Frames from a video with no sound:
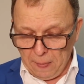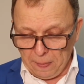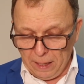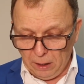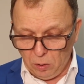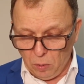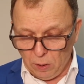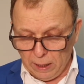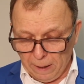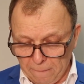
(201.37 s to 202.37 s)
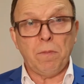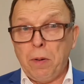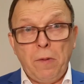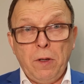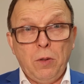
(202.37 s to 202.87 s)
налога.
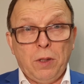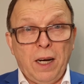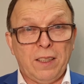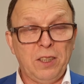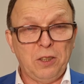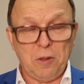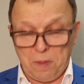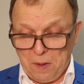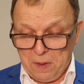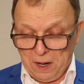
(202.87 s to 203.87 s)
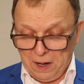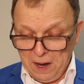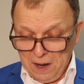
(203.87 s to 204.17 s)
Приведу также еще примеры.